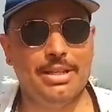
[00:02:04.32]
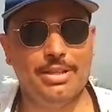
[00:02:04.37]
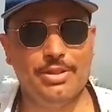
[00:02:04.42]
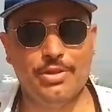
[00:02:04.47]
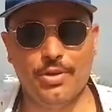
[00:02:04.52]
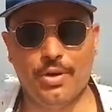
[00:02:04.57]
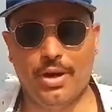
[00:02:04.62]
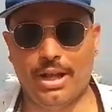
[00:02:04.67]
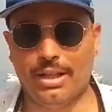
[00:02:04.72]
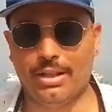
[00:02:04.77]

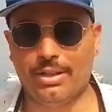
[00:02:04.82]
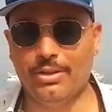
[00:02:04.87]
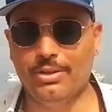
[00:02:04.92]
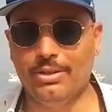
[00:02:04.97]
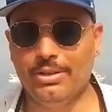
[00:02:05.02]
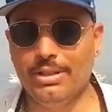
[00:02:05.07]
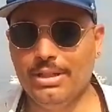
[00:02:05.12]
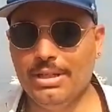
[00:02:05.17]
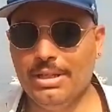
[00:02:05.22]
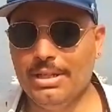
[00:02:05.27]
zio Aldo,
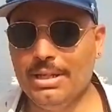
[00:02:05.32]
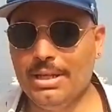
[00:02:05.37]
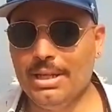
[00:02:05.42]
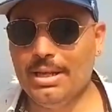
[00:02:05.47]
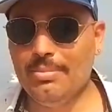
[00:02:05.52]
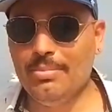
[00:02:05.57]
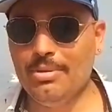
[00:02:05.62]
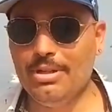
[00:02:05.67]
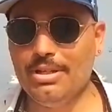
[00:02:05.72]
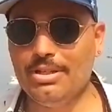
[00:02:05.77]
e
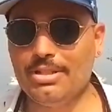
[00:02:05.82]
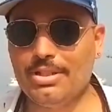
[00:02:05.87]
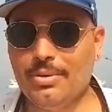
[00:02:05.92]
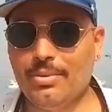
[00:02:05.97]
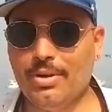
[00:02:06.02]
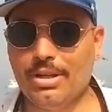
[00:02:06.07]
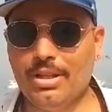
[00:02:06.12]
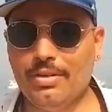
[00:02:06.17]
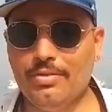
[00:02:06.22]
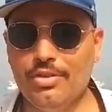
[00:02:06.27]
mi disse
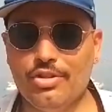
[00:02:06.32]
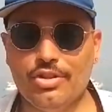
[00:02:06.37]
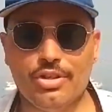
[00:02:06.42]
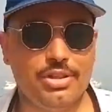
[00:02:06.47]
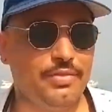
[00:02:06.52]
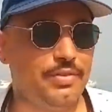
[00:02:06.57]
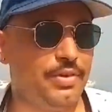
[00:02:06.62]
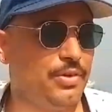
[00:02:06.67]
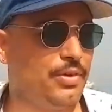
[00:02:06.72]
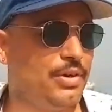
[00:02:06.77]
guarda Vince ti
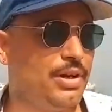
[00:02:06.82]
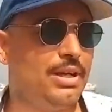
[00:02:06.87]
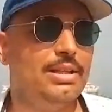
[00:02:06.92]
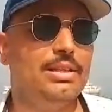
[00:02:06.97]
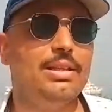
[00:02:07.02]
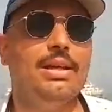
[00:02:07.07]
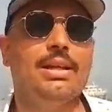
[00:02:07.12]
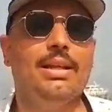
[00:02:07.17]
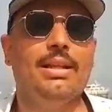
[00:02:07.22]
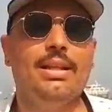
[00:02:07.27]
farò
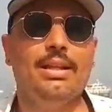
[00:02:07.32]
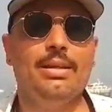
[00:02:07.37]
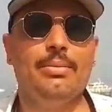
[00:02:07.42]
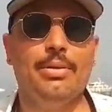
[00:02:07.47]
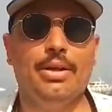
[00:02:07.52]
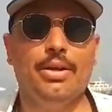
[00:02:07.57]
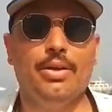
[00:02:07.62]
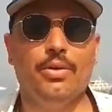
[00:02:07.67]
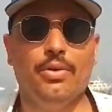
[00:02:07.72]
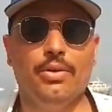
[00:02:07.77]
cantare all'Anima e
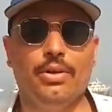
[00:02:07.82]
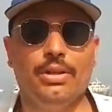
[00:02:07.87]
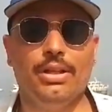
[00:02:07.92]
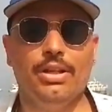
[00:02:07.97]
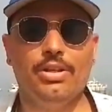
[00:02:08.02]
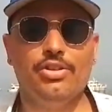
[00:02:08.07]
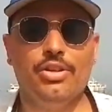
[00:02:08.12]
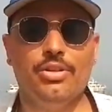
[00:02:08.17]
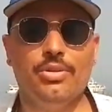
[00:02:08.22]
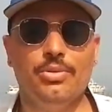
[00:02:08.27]
cuore da
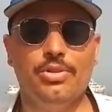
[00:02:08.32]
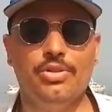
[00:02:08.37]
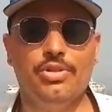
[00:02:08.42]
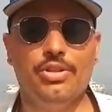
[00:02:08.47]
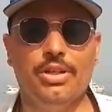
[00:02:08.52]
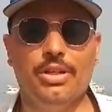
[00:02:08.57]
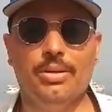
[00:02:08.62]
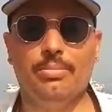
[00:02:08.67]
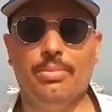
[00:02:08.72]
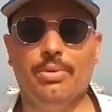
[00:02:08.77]
Gianluigi
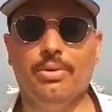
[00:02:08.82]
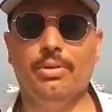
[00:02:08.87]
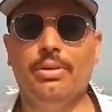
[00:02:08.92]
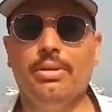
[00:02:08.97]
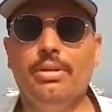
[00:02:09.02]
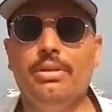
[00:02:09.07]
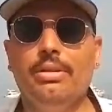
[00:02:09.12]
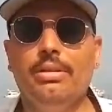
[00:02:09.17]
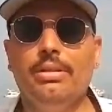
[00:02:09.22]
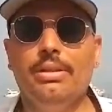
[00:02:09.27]
Limbo.
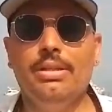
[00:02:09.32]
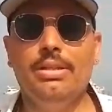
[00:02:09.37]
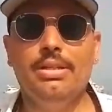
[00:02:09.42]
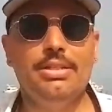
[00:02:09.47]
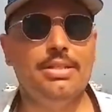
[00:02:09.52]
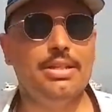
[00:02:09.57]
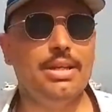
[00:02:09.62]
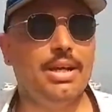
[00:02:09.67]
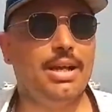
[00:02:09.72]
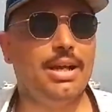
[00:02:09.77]

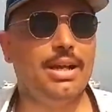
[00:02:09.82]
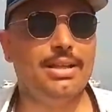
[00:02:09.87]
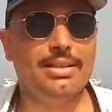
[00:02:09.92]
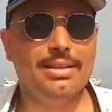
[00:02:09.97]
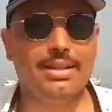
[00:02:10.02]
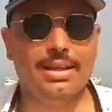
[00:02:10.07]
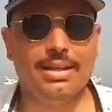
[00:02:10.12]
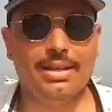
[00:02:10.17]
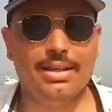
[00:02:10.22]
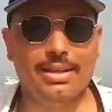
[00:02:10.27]
Iniziai a
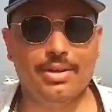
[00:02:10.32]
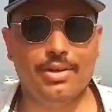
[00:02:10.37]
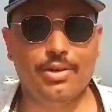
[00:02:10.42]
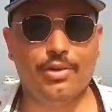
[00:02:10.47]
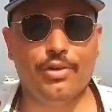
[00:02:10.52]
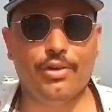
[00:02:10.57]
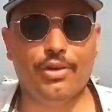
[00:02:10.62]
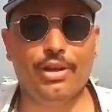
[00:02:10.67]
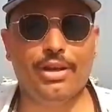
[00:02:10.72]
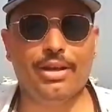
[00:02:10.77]
cantare
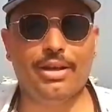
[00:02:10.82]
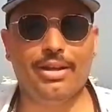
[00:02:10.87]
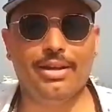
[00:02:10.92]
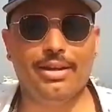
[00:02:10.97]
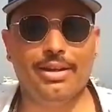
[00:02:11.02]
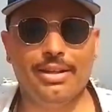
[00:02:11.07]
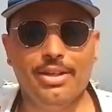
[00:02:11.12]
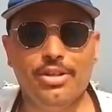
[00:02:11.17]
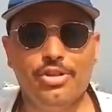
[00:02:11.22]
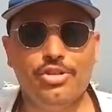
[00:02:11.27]
con eh,
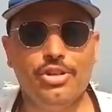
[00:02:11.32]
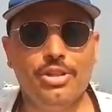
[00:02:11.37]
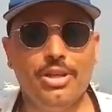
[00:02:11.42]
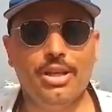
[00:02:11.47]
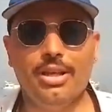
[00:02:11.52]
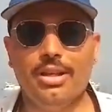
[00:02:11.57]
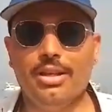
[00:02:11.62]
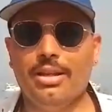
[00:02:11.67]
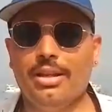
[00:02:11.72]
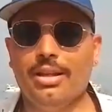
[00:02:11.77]

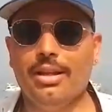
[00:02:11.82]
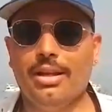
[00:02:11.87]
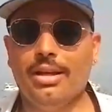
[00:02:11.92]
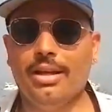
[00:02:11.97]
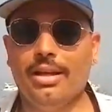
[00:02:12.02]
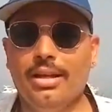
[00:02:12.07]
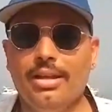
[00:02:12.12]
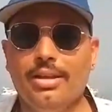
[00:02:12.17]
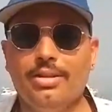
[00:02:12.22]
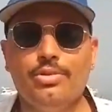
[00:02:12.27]
Reginella
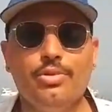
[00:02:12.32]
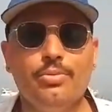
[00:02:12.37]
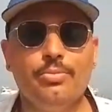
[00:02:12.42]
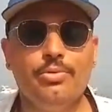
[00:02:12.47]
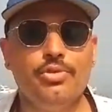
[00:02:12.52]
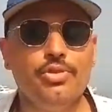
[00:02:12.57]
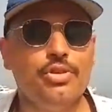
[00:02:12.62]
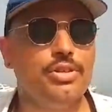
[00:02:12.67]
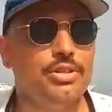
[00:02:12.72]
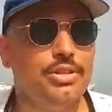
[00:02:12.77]
e
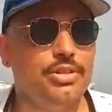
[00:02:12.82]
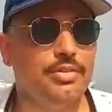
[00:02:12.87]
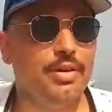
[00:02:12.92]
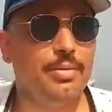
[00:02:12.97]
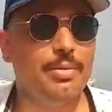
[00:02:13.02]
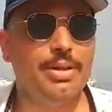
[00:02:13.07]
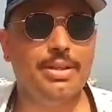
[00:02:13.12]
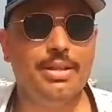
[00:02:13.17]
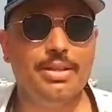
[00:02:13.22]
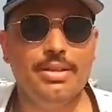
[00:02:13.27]

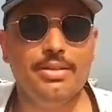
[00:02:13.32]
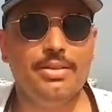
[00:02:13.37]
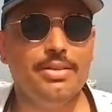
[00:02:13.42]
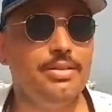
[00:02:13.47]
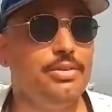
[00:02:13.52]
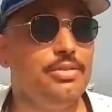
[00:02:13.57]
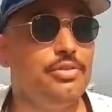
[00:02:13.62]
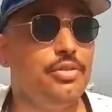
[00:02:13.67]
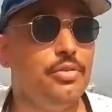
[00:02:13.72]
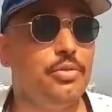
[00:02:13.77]
successivamente
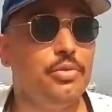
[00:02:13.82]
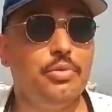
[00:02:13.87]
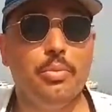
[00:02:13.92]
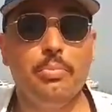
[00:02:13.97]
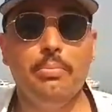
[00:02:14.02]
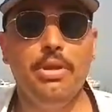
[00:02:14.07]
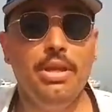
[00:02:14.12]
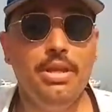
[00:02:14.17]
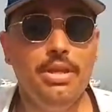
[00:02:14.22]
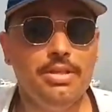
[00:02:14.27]
dicevano tu
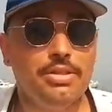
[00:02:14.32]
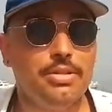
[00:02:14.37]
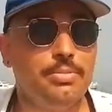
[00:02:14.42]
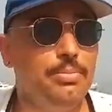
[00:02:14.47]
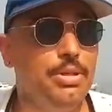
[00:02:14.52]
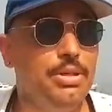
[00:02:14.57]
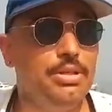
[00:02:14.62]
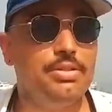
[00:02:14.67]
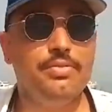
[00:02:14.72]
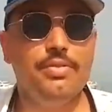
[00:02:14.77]
bis,
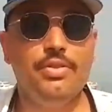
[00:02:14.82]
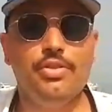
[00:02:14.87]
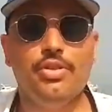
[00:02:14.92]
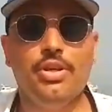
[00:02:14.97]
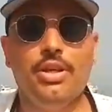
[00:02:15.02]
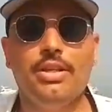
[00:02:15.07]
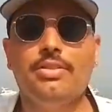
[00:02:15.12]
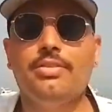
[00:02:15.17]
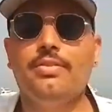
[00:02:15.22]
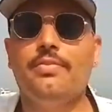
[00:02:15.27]
bis
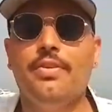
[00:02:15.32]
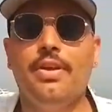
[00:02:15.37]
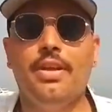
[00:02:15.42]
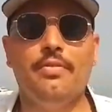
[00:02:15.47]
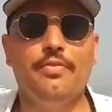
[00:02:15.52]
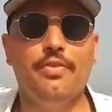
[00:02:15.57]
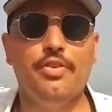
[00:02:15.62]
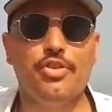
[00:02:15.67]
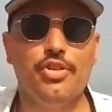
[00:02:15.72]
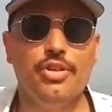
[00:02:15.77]
Vincenzo e
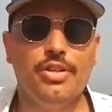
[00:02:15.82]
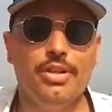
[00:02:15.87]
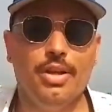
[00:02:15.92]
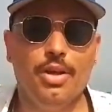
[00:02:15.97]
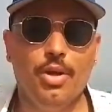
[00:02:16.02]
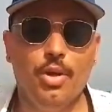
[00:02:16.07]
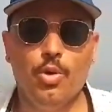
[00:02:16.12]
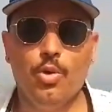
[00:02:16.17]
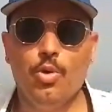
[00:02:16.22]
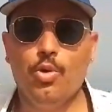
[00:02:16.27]
feci il
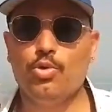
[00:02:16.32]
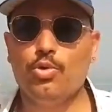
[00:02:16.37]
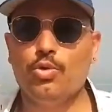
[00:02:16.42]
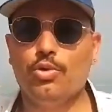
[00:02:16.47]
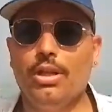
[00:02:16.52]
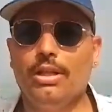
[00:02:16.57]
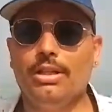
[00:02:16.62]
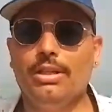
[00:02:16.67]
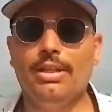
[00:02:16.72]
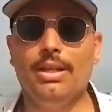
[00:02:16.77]
un
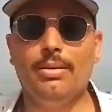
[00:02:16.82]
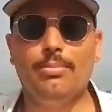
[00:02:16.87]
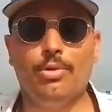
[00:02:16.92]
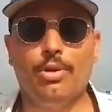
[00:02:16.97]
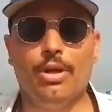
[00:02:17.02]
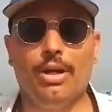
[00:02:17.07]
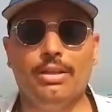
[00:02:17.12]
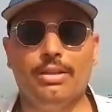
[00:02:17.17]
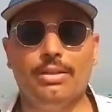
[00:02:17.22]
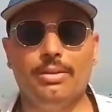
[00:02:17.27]
soldato
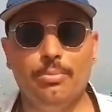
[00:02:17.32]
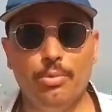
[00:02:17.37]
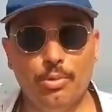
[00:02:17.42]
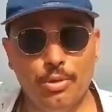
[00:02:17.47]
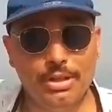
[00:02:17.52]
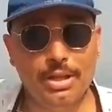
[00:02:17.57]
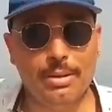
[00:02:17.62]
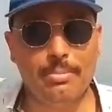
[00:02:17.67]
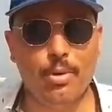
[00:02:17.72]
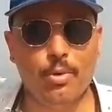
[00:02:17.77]
innamorato. Pure
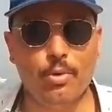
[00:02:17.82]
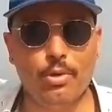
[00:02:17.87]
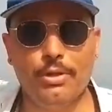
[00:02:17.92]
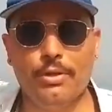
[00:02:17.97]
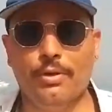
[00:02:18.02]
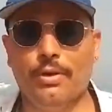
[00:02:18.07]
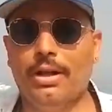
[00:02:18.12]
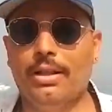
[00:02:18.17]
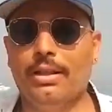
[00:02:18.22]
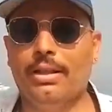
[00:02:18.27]
da Paolino
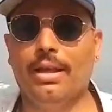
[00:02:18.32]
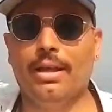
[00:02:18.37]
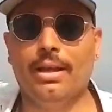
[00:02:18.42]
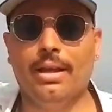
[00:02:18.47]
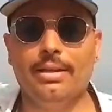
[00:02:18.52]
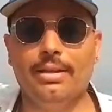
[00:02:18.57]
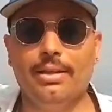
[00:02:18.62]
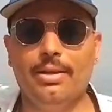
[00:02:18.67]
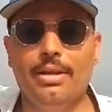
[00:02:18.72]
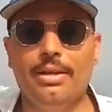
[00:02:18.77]
cantai,
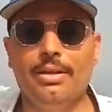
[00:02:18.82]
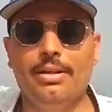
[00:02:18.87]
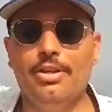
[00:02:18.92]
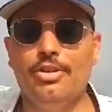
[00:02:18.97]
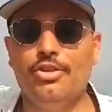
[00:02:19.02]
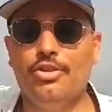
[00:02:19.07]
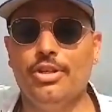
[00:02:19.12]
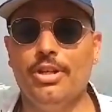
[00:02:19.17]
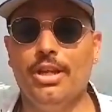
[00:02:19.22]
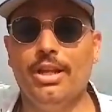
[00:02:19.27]
cantai
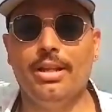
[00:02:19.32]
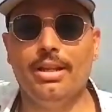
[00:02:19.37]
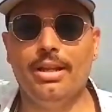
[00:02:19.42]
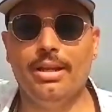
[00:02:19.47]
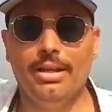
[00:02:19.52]
Reginella